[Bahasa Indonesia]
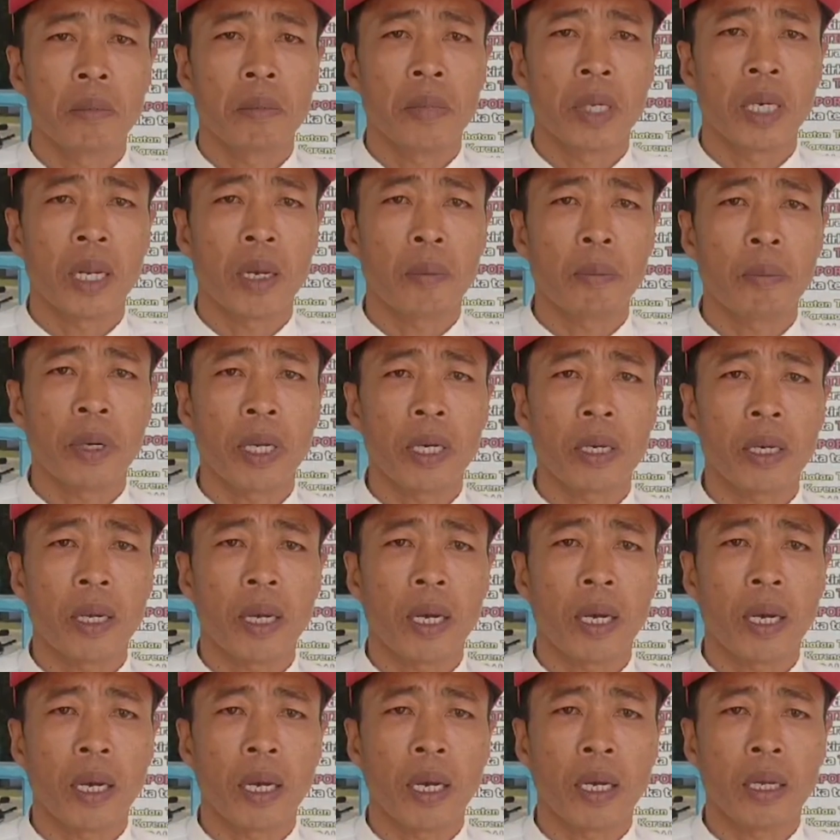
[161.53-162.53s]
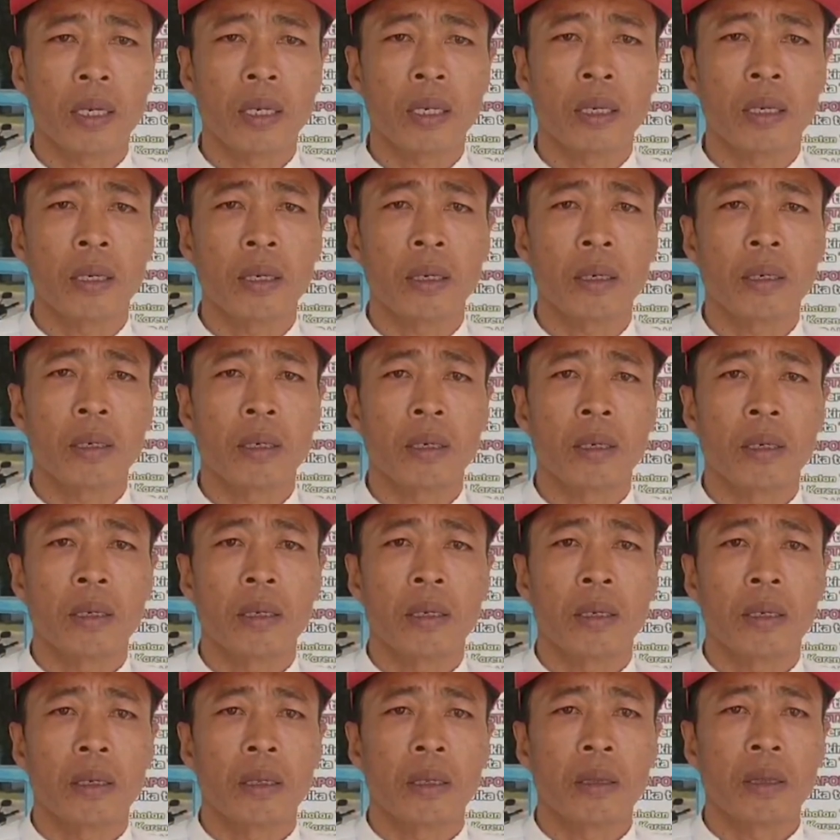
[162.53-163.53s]
mendapatkan
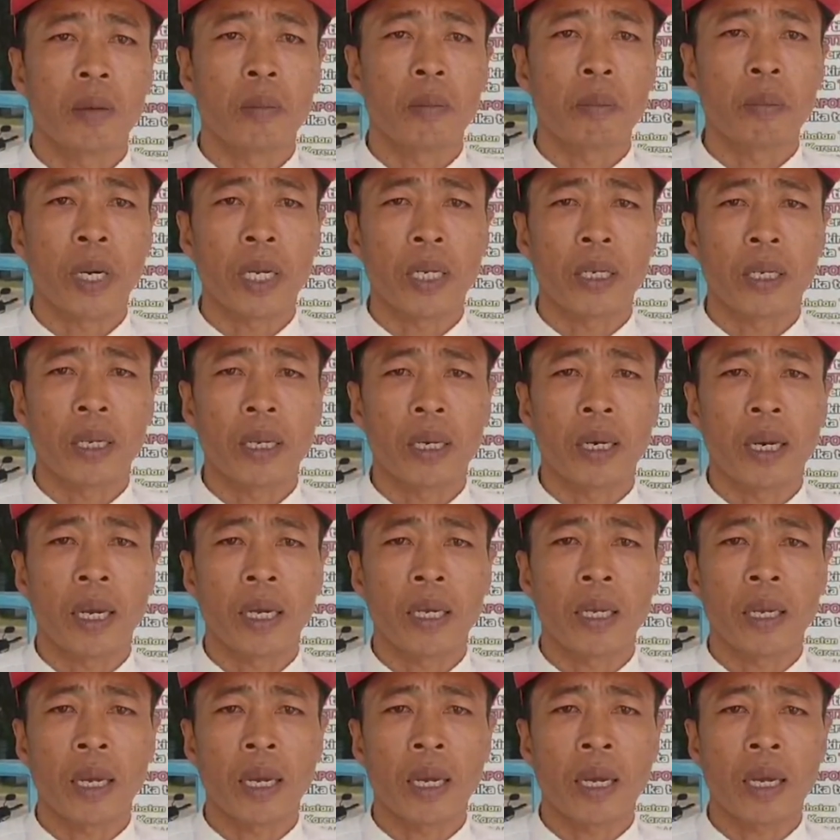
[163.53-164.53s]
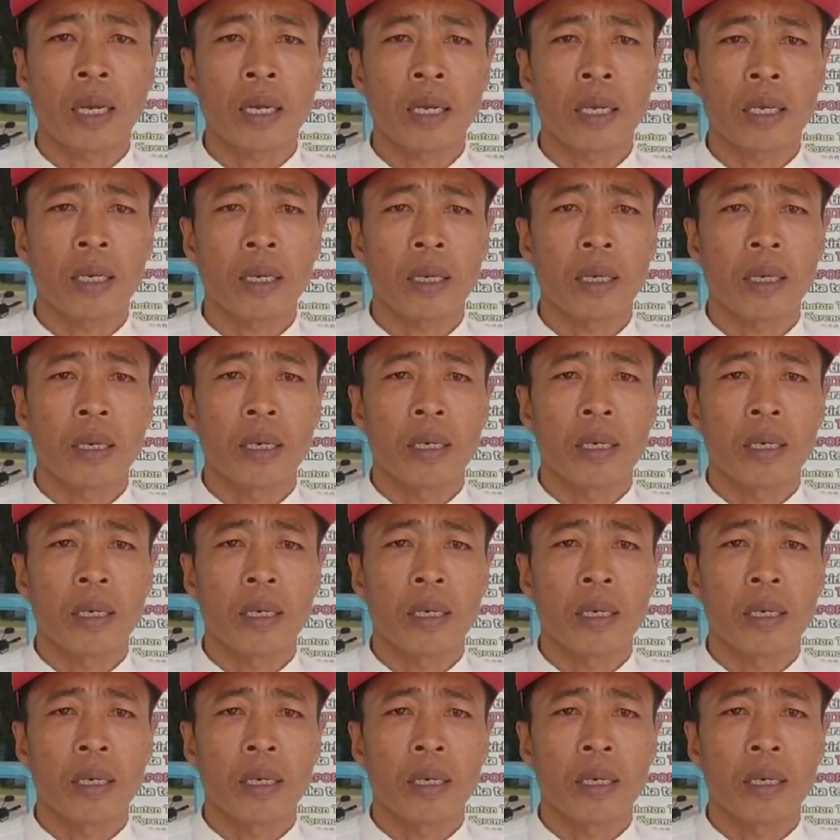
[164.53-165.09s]
tempat yang layak